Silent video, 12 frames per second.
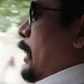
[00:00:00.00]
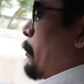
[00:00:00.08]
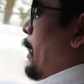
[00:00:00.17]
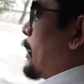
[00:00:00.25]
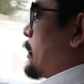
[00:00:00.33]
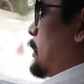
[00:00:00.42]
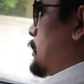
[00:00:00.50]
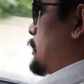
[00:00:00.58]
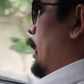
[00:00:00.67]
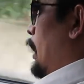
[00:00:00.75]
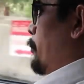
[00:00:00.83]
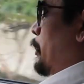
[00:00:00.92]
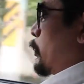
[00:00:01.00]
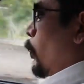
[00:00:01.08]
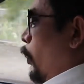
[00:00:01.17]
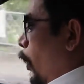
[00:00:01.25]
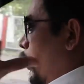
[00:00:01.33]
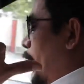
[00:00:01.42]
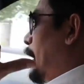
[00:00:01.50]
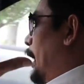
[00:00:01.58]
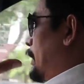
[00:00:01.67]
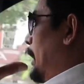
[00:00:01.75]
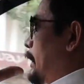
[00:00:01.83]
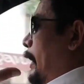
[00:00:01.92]
สามารถที่จะบรรทุกของข้างหลั
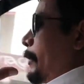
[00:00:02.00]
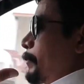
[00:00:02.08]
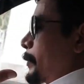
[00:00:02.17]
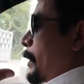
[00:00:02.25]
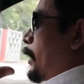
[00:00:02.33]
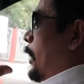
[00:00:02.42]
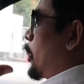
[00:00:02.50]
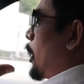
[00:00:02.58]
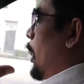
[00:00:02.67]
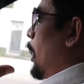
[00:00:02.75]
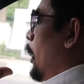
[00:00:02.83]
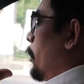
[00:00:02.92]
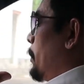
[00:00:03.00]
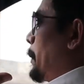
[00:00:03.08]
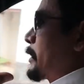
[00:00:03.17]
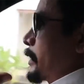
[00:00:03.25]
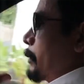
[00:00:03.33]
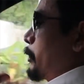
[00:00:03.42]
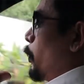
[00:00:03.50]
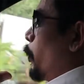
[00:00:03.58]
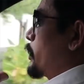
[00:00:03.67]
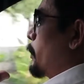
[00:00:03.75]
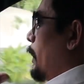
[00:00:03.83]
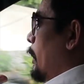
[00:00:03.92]
งได้นะ แล้วก็มันเป็น4ประตู
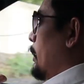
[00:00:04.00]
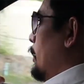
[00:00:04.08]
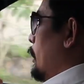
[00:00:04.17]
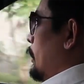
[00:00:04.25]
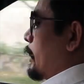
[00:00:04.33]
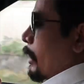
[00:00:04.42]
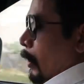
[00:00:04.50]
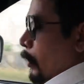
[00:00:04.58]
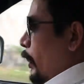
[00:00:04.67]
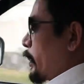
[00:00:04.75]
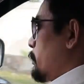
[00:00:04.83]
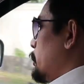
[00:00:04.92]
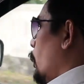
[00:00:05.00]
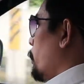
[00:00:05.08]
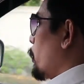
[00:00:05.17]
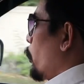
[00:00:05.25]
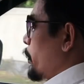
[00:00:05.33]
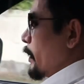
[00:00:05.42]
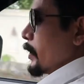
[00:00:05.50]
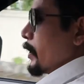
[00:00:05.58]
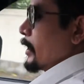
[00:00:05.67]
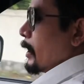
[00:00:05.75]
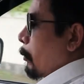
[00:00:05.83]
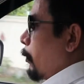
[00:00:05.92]
ใช่ไหมถ้าเกิดว่าใครที่มีครอบครัวเย
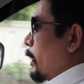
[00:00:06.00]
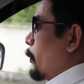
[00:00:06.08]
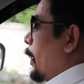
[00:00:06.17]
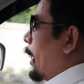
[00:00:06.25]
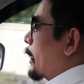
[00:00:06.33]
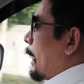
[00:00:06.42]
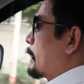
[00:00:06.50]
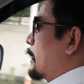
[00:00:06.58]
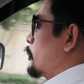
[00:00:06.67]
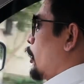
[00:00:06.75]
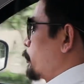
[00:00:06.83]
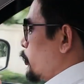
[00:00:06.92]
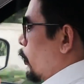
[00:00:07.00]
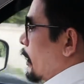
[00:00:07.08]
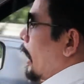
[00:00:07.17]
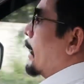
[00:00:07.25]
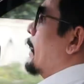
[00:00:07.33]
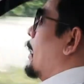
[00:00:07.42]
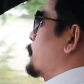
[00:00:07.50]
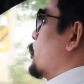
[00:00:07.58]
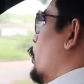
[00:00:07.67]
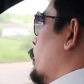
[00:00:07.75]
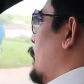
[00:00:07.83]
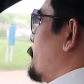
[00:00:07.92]
อะๆเนี่ยผมบอกเลยว่าคันนี้ตอบโจทย์ได้นะครับทุ
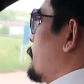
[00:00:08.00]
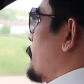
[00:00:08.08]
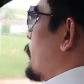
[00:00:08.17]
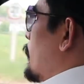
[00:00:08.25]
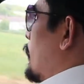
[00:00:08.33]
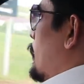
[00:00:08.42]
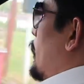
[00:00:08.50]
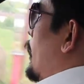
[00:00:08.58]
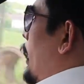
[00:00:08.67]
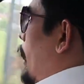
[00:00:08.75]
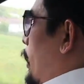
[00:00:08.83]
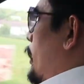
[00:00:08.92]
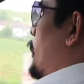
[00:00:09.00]
กคนครับอ่ะ